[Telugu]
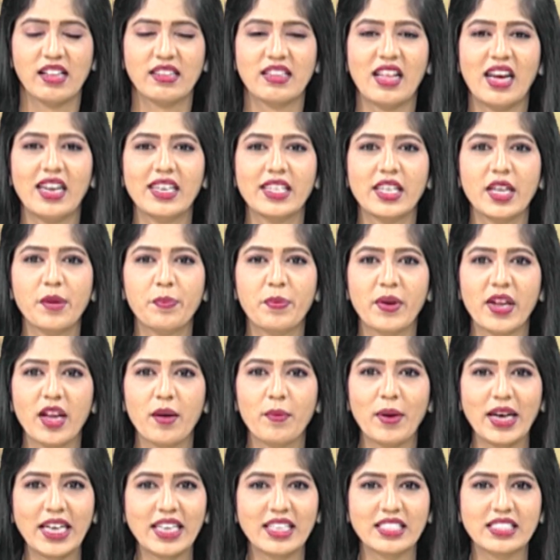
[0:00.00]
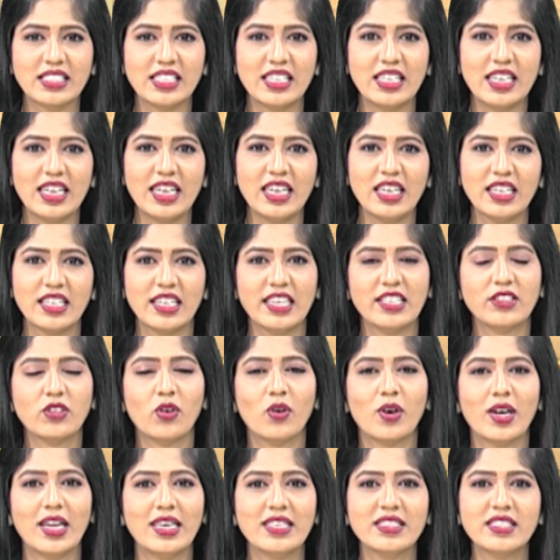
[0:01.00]
దానికి ప్రియమైన ఢిల్లీ నీతో
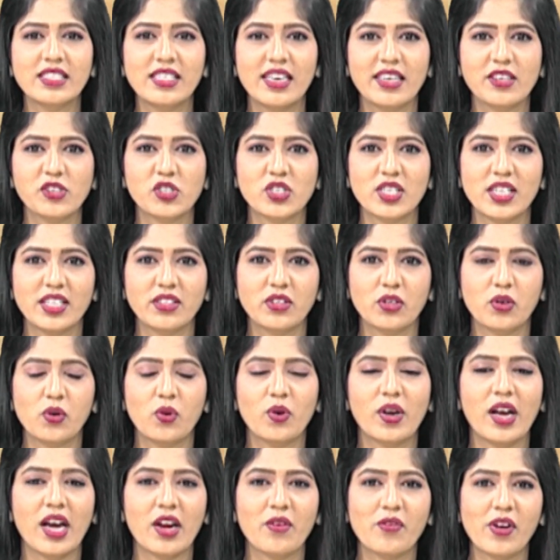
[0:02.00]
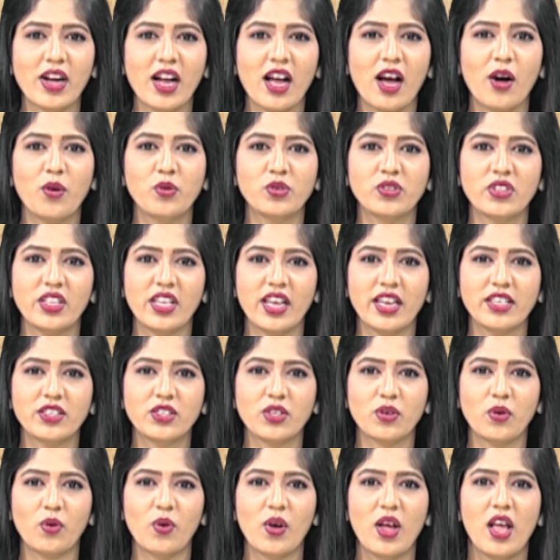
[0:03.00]
కలిసి నడిచినందుకు గర్వంగా ఉంది
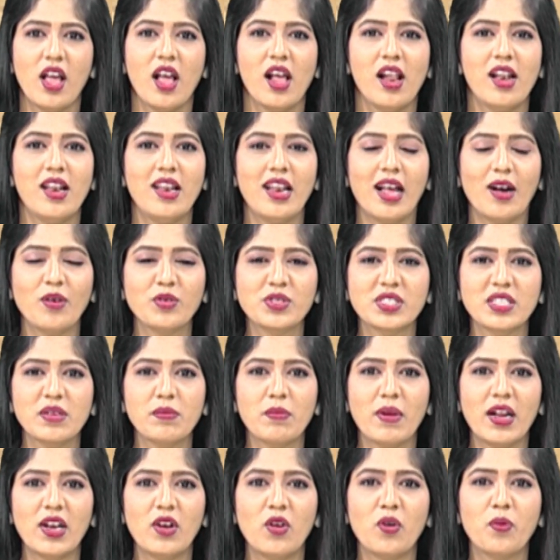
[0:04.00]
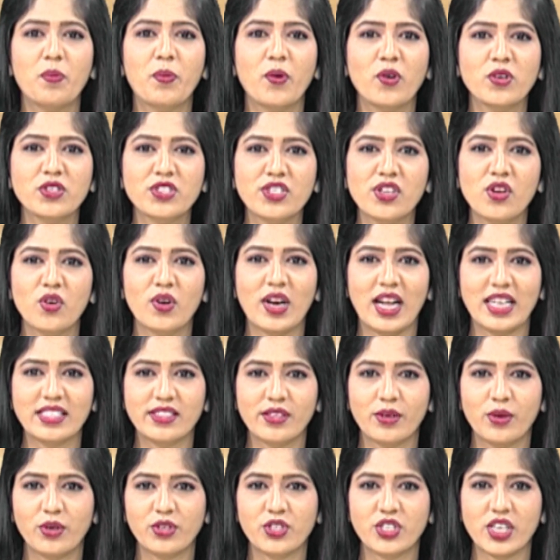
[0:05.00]
అంటూ లవ్ సింబల్ను పోస్ట్లో
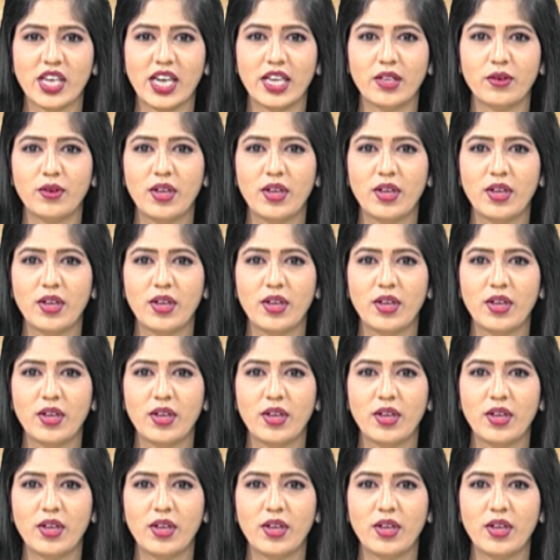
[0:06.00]
రాసుకొచ్చాడు